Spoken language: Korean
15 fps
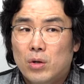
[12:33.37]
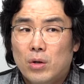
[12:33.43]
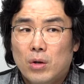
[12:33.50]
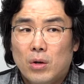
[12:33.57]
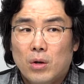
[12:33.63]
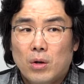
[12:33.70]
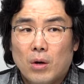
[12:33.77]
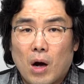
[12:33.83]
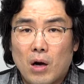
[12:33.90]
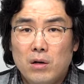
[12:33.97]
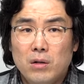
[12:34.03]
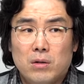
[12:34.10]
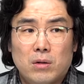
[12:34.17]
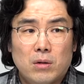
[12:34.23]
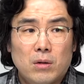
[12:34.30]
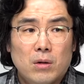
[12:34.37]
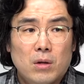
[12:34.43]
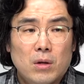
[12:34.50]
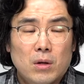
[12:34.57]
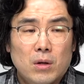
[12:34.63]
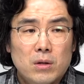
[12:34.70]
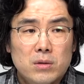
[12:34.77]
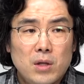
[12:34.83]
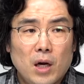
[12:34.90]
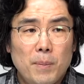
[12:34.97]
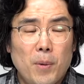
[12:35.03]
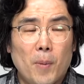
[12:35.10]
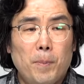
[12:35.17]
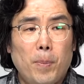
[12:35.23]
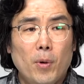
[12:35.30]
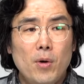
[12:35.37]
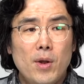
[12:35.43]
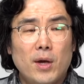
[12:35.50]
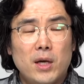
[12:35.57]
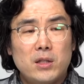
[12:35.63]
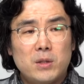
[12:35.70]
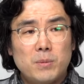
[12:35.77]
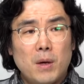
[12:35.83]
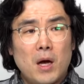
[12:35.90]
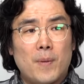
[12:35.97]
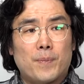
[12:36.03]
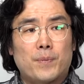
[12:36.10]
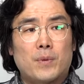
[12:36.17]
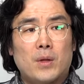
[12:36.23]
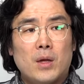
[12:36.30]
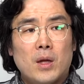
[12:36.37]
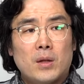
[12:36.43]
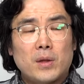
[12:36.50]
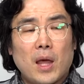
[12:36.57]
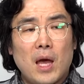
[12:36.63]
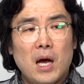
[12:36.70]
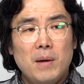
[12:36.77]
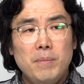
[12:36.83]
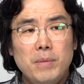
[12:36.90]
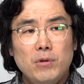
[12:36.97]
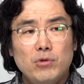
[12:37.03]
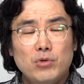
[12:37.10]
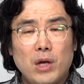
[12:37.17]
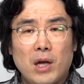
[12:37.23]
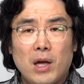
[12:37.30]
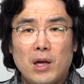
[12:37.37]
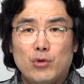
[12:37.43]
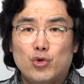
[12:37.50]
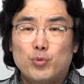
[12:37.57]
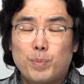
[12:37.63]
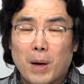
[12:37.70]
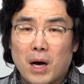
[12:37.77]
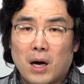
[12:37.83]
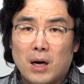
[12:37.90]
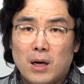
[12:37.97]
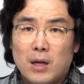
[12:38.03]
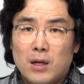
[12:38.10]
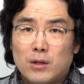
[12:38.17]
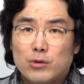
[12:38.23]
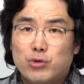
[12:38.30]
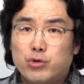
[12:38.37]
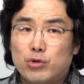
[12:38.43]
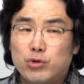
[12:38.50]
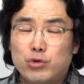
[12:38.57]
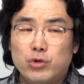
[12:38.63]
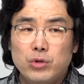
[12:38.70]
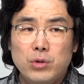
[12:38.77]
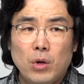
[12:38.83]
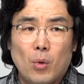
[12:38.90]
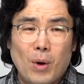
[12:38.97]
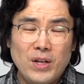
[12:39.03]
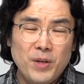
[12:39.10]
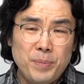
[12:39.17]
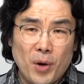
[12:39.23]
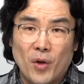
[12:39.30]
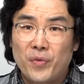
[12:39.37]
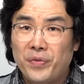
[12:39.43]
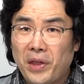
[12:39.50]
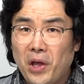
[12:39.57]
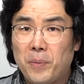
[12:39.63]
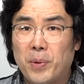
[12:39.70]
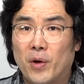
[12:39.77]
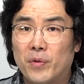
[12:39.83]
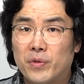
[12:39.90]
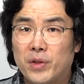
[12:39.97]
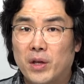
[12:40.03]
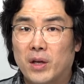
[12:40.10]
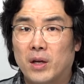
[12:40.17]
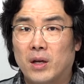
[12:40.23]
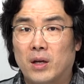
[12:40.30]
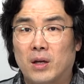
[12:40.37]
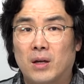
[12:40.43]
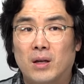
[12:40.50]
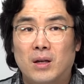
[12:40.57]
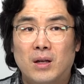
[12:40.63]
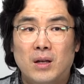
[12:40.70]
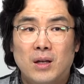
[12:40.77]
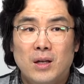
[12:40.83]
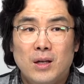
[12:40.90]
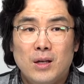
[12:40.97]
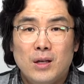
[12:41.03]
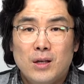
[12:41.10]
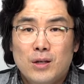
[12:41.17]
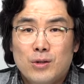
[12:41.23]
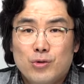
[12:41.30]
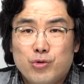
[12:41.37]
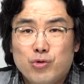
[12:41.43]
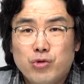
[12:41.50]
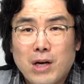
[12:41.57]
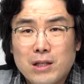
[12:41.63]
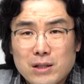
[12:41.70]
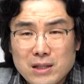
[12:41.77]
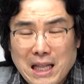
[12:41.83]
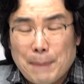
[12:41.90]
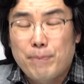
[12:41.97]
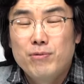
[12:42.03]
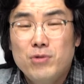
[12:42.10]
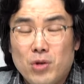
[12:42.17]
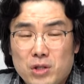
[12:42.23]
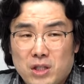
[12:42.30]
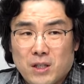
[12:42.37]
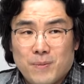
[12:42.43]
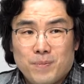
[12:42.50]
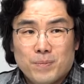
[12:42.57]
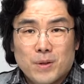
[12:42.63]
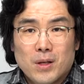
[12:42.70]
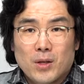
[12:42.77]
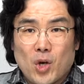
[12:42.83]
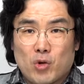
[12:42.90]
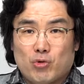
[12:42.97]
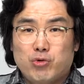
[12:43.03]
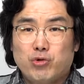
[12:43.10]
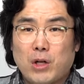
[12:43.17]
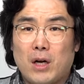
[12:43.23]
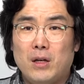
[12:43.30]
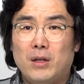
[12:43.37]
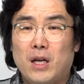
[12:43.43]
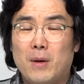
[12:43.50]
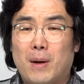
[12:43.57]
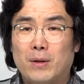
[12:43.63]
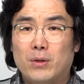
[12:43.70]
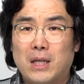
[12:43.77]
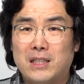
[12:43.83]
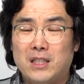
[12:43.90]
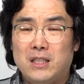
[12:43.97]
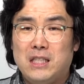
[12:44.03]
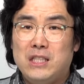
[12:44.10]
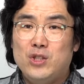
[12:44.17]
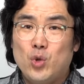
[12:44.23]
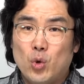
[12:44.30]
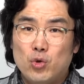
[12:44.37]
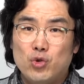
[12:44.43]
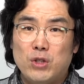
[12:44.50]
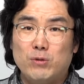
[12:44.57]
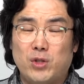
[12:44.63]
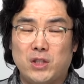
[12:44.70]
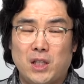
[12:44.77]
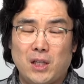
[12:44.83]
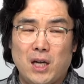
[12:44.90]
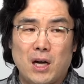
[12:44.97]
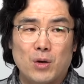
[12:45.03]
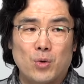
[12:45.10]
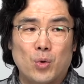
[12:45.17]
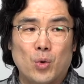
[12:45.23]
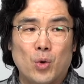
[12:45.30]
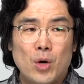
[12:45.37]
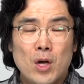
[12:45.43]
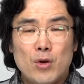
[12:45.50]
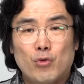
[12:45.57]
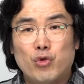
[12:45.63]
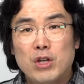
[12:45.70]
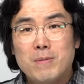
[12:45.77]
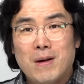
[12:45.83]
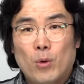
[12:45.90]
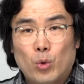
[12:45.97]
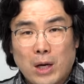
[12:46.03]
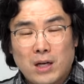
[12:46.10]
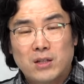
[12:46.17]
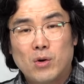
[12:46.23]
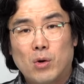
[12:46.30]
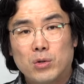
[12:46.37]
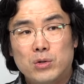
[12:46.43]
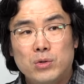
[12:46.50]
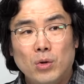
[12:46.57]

아니, 제가 몇 번을 얘기했지만, 대한민국의 우파, 국어들은요 완전 변태예요, 변태. 국어가 나쁜 거지. 국어라는게 사실은 인종주의부터 시작해갖고, 우리만 오라 그거거든요?